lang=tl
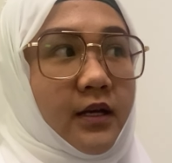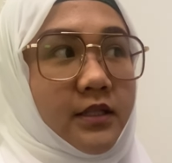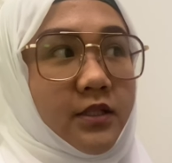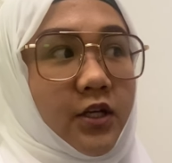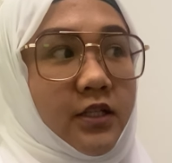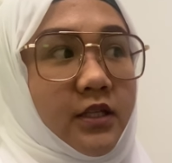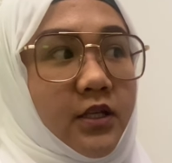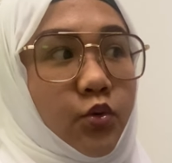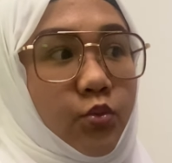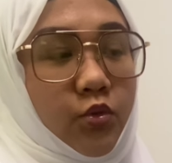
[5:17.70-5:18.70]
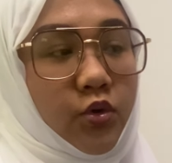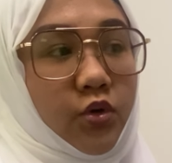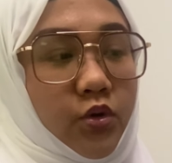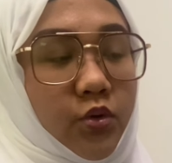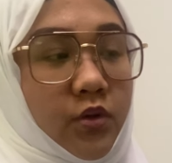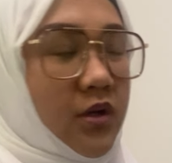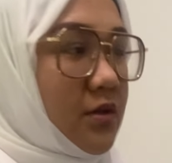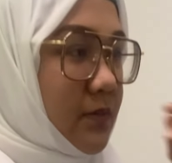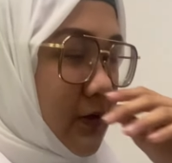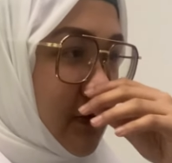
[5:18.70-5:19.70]
starting tomorrow,
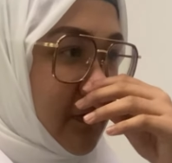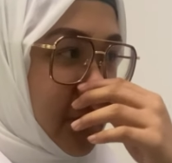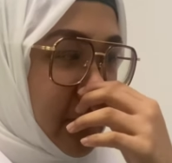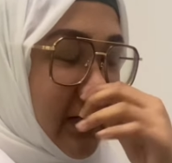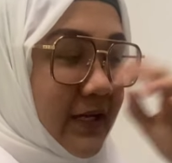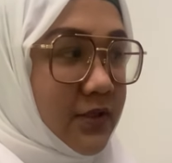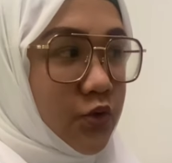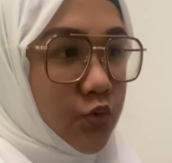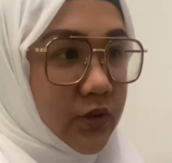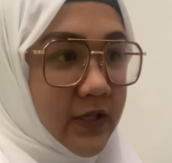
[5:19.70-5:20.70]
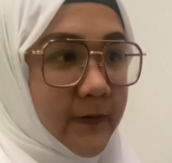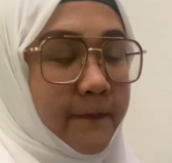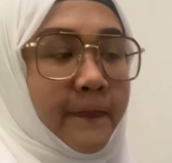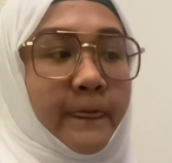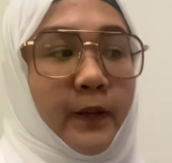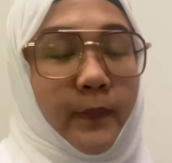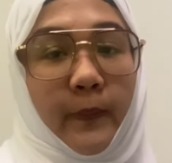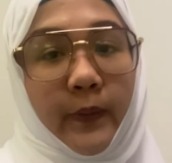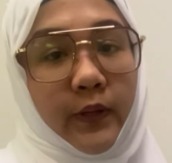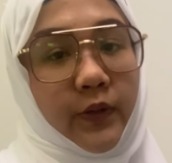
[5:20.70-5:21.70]
not tomorrow, my next duty,
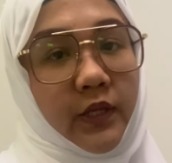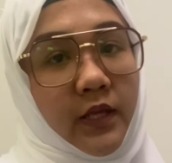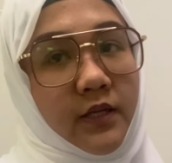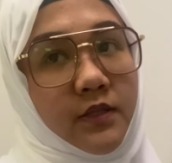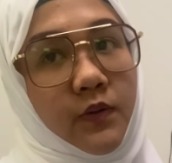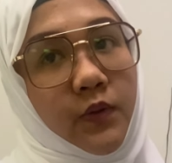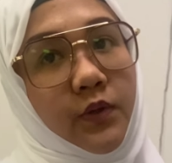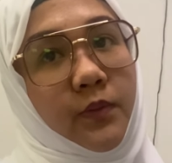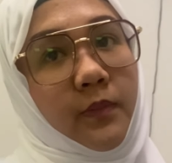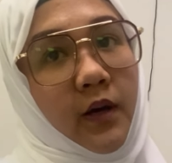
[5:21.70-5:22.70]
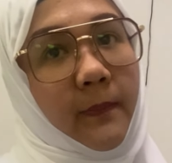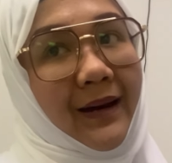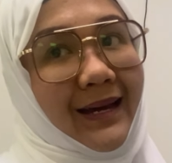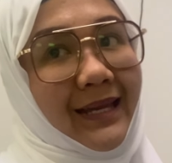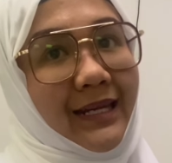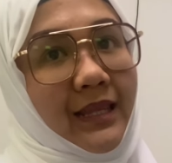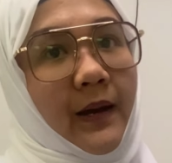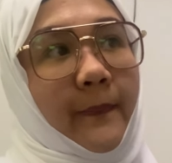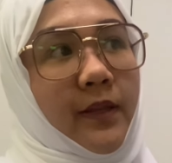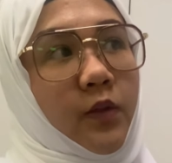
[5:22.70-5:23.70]
ipaprioritize ko yung mga bagay na
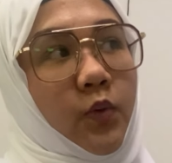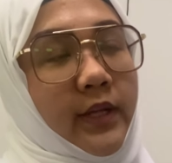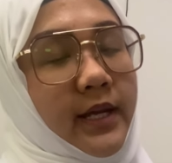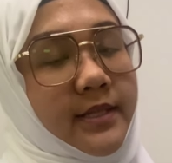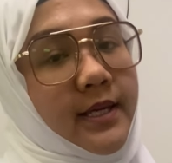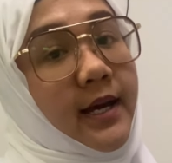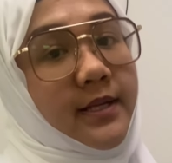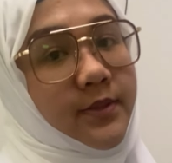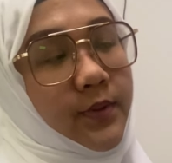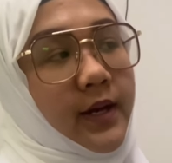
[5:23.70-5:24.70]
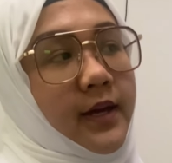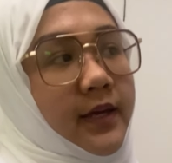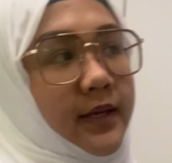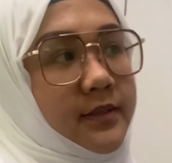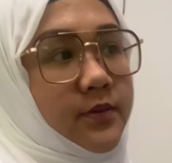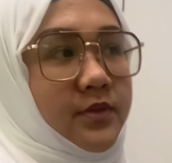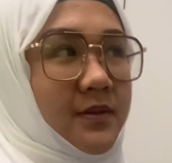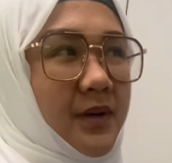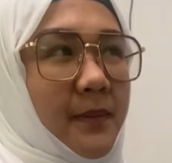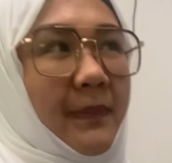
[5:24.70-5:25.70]
dapat kong inaasikaso na kaysa dun
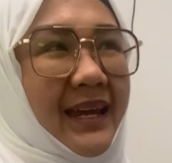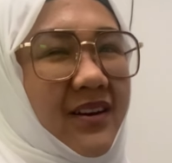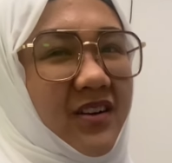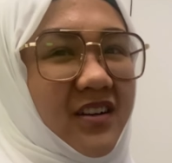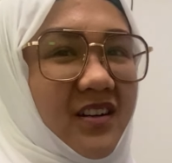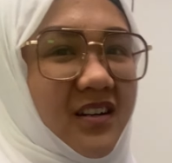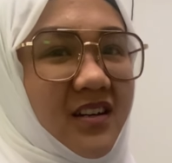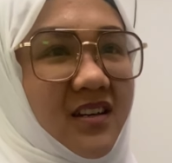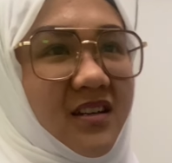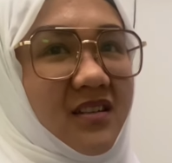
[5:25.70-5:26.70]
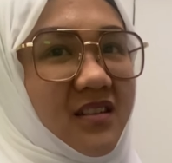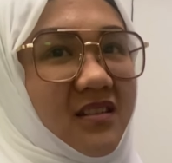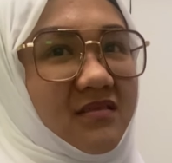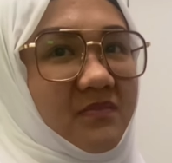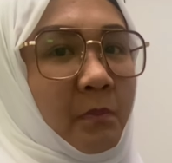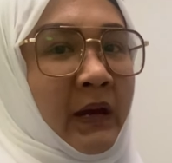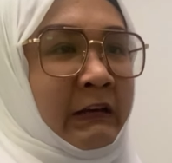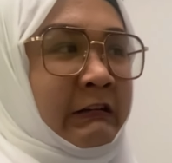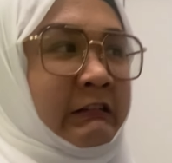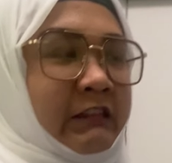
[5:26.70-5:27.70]
sa mga minor, you know,
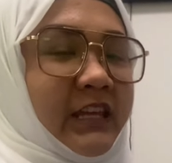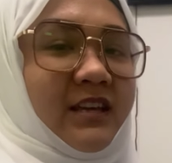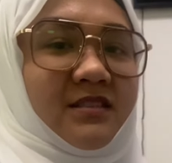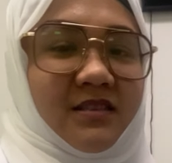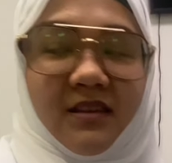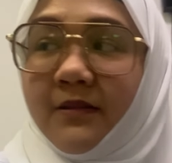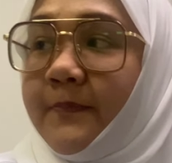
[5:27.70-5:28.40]
minor things.